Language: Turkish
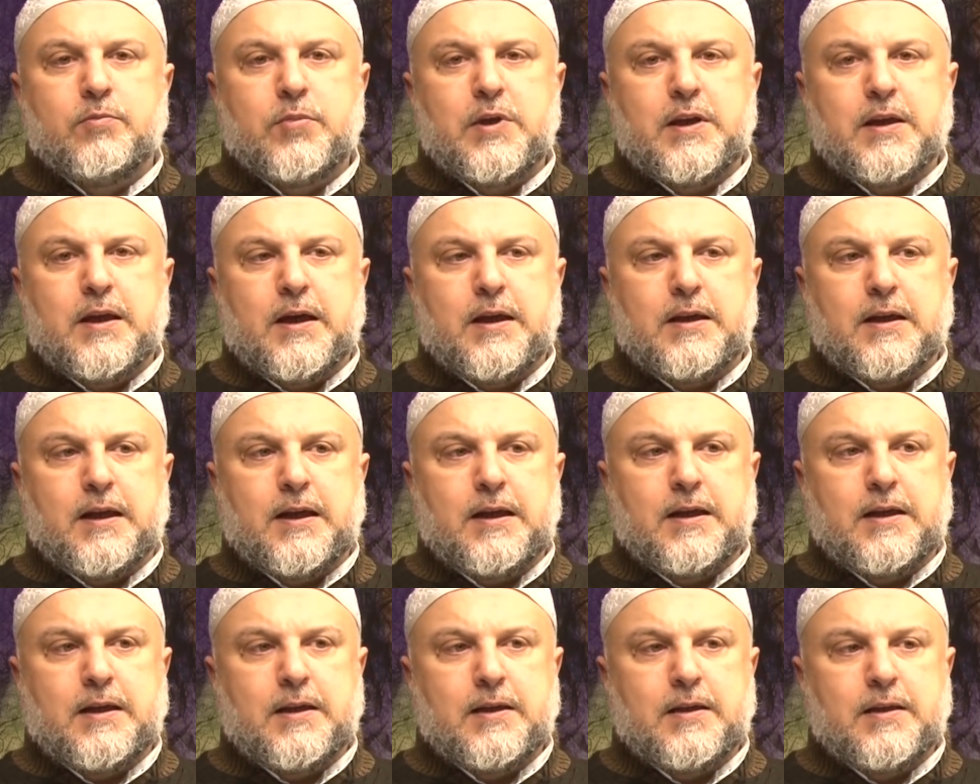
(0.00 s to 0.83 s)

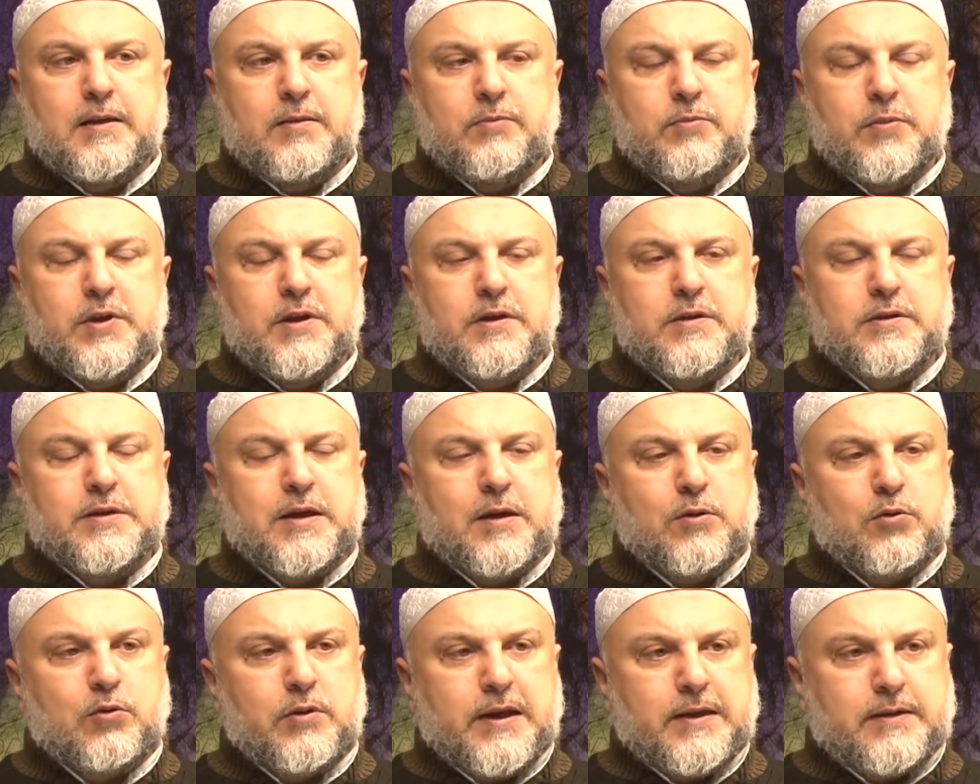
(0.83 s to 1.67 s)
Binaenaleyh bir
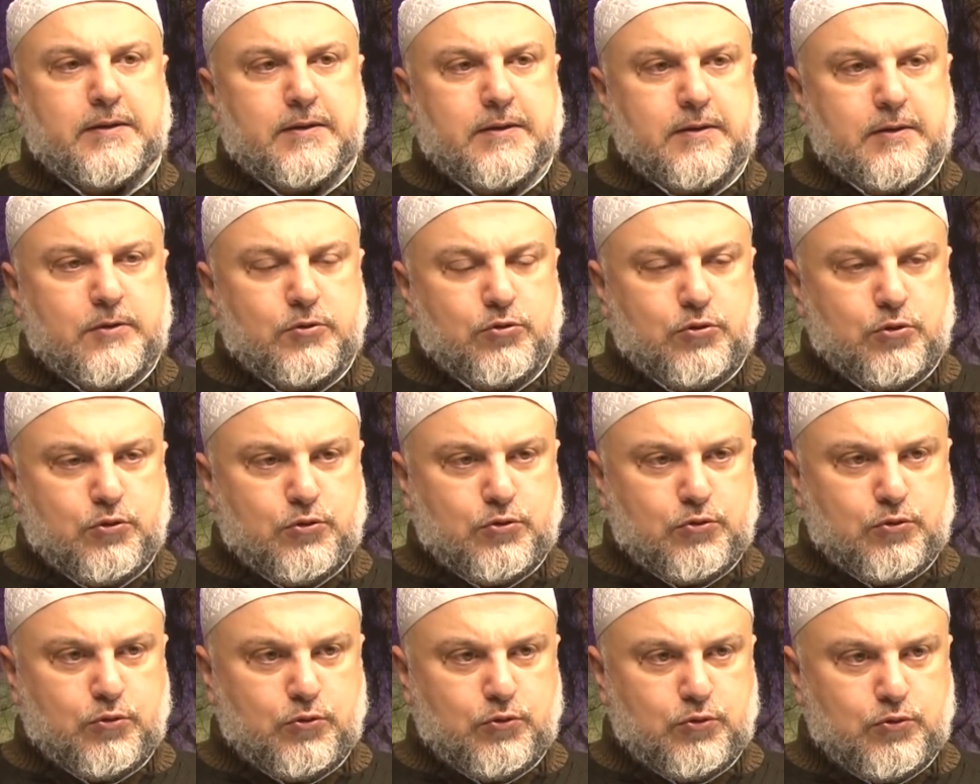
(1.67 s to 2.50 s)
zaruret
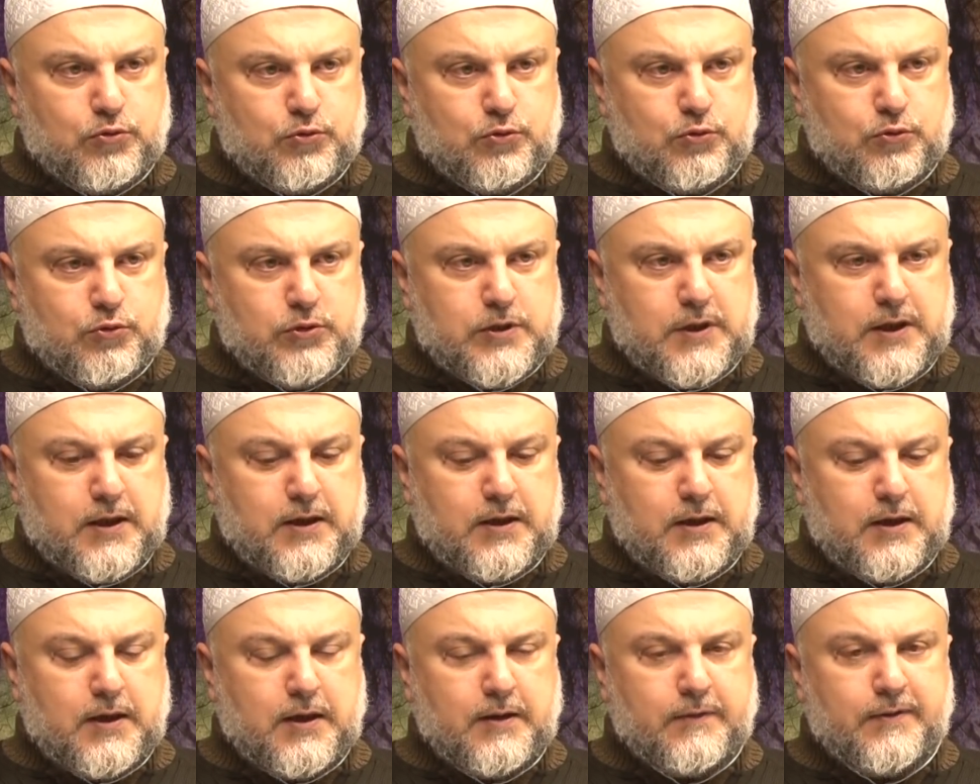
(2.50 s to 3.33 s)
söz
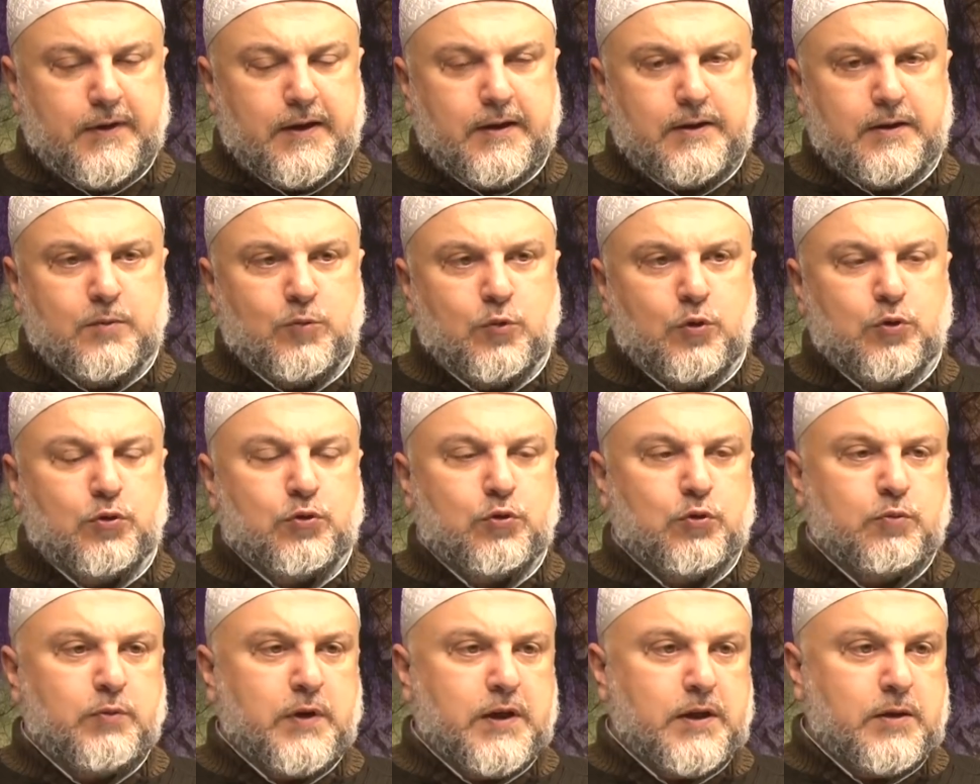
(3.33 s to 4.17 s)
konusuysa, efendim
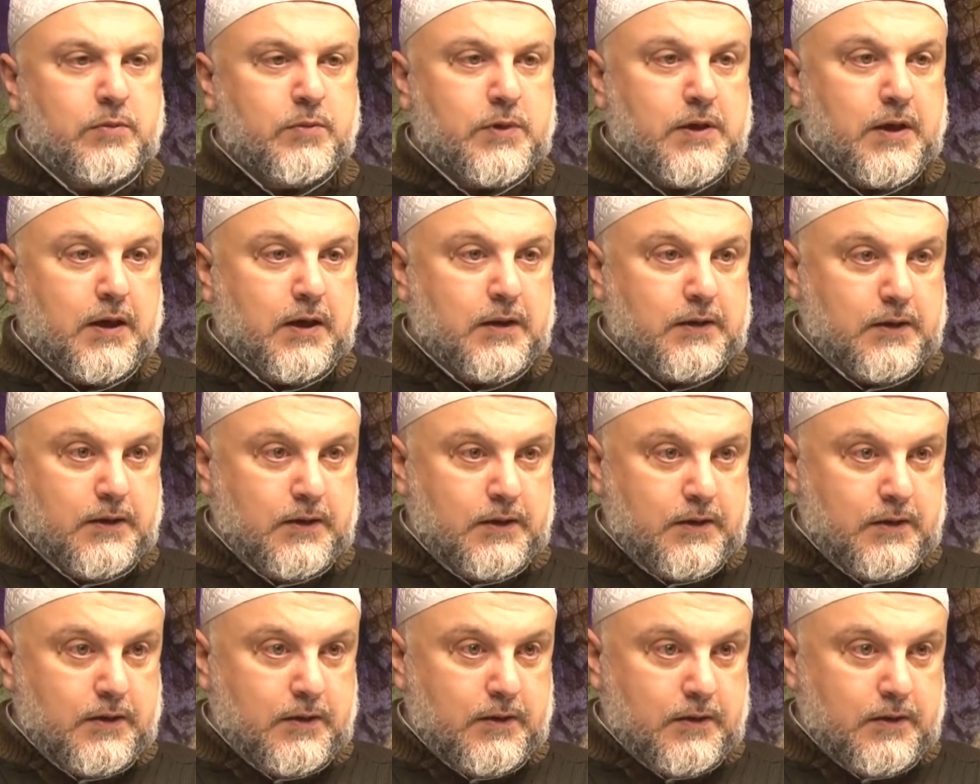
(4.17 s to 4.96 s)
oturma imkanı